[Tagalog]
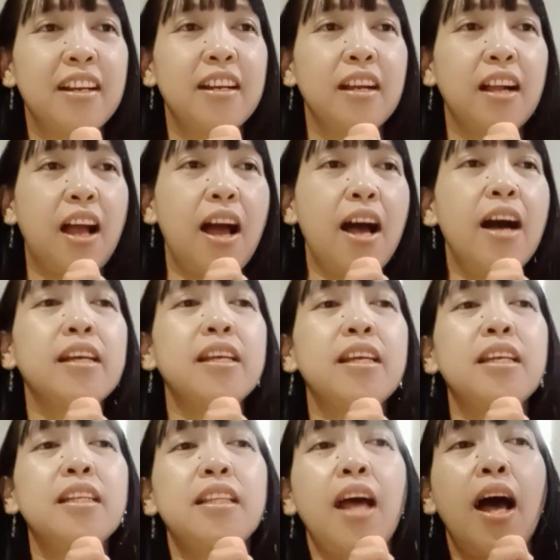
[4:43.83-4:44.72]

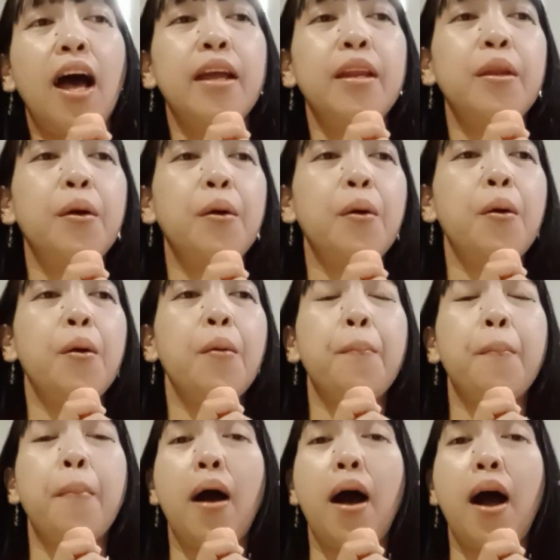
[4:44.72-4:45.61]
Kahit
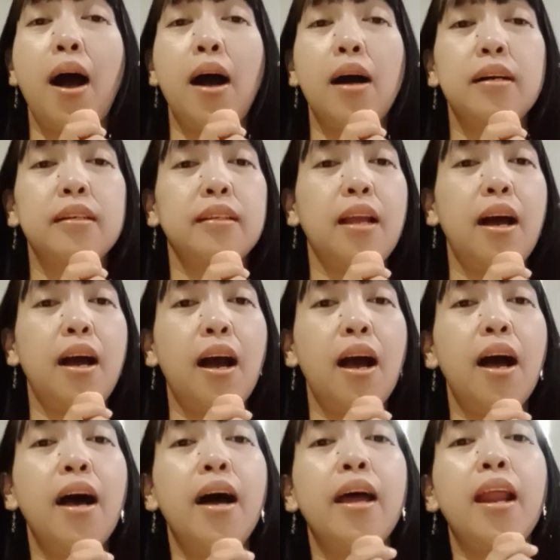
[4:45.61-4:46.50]
ano pa ang
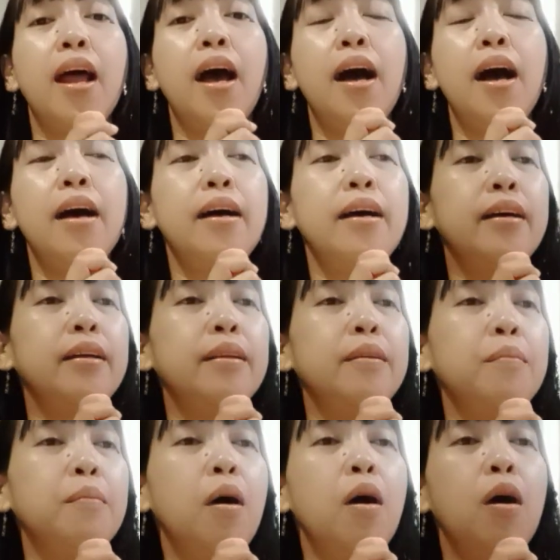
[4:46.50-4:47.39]

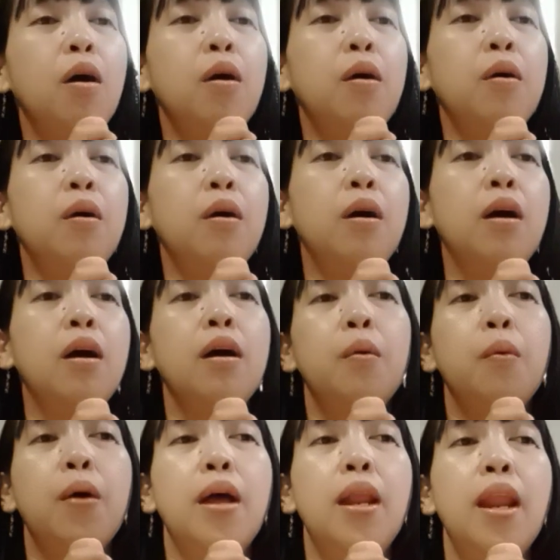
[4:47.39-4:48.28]
nakaraan mo,
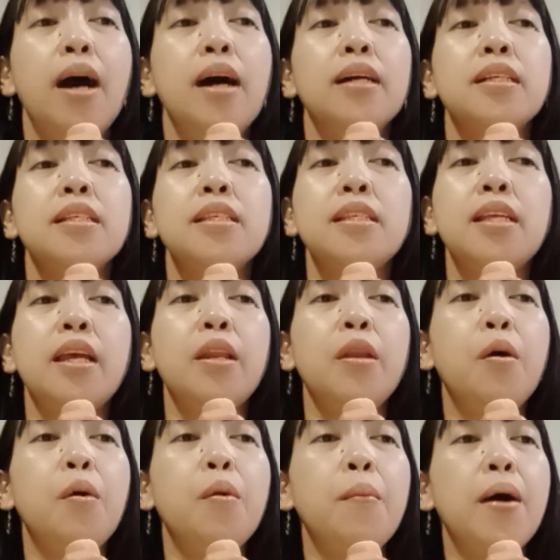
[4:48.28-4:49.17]
Walang
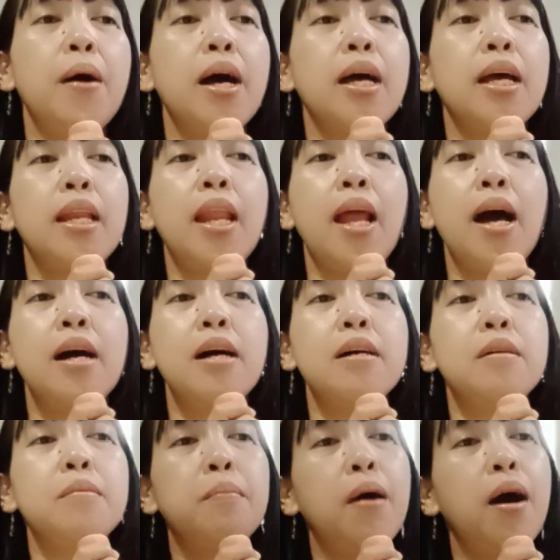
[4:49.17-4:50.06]
sino man
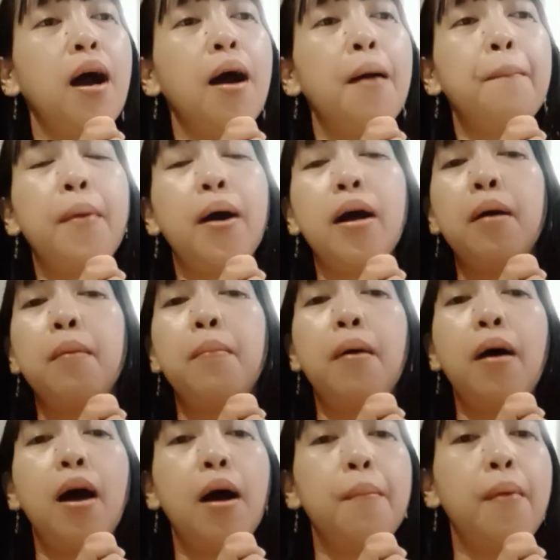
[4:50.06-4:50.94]
ang
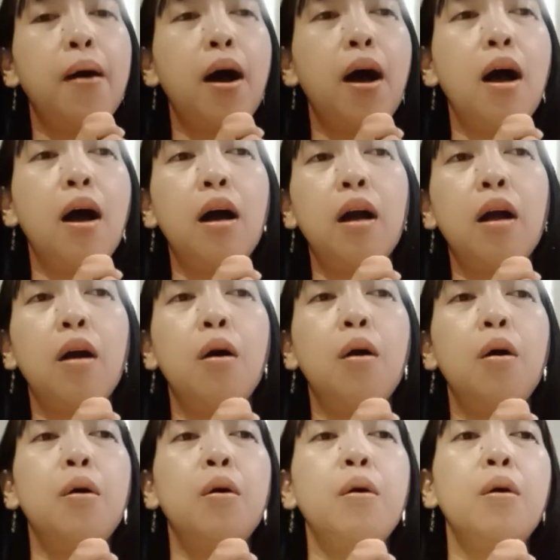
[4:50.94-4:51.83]

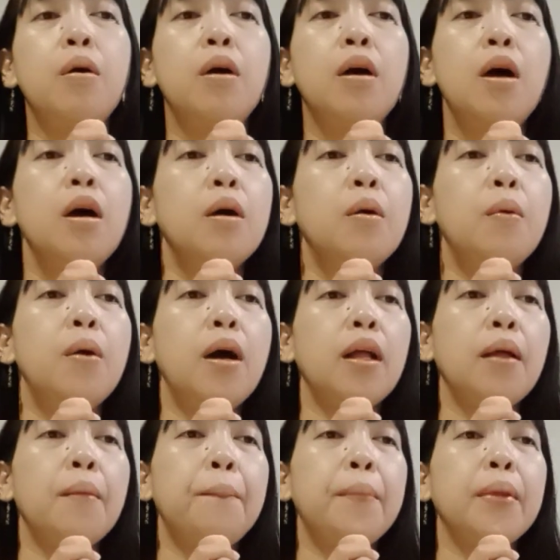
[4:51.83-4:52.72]
makapagbabago
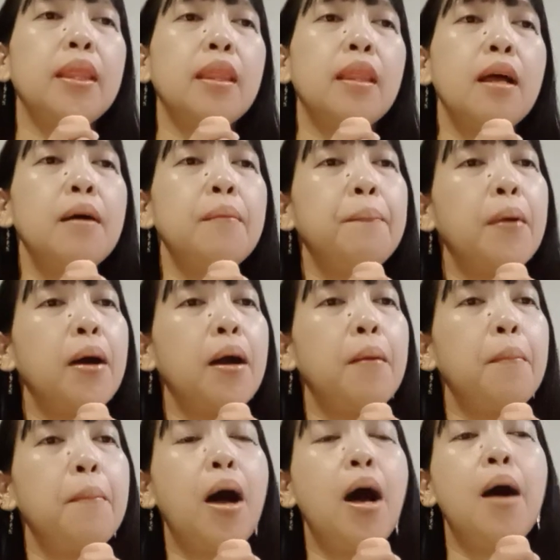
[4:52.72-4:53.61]
Wakat ng
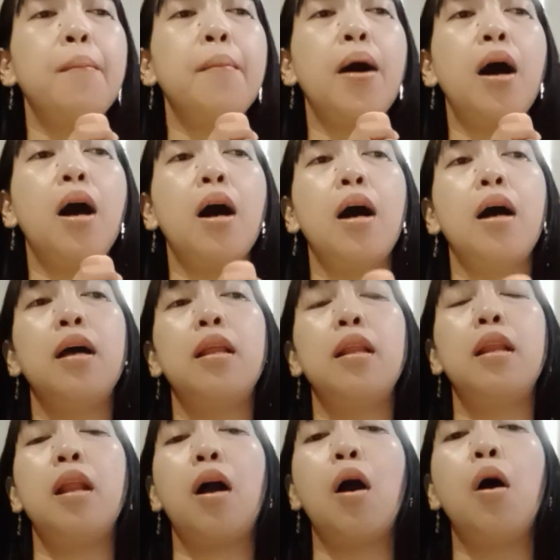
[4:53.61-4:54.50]

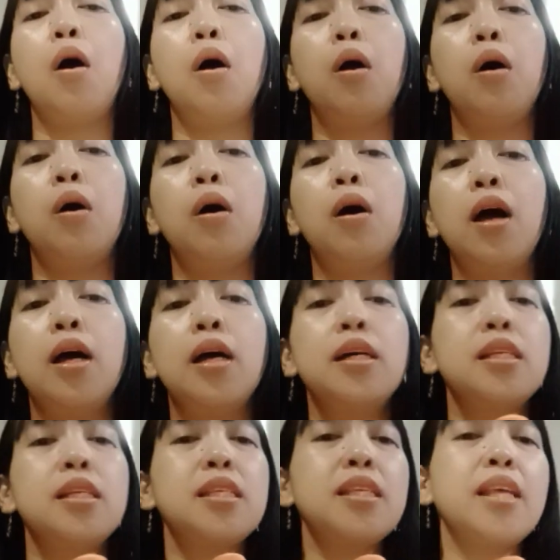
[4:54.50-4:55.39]
pagmamahal ko
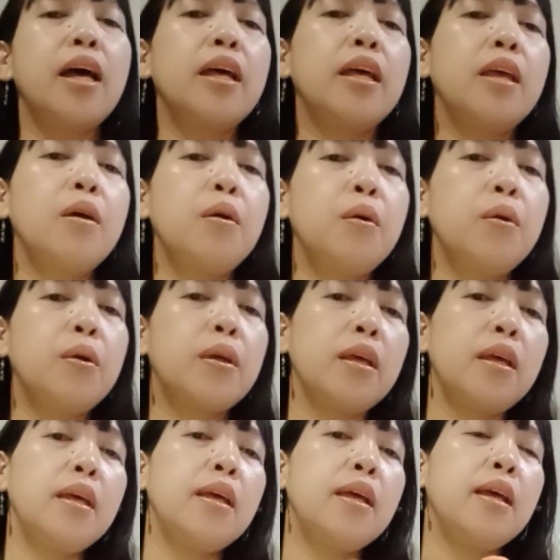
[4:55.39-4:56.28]
Sa'yo
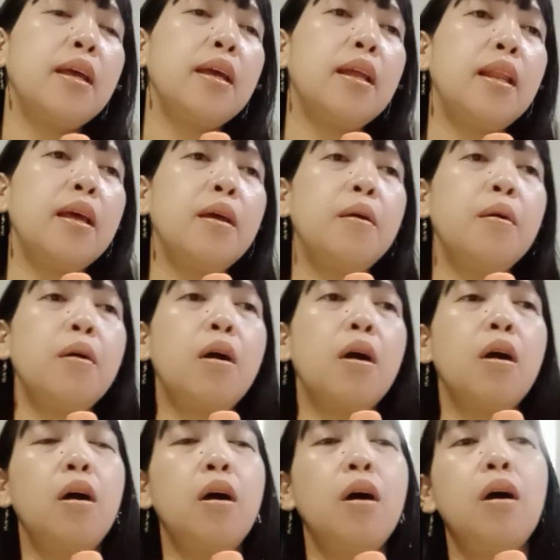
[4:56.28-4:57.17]
giliw ko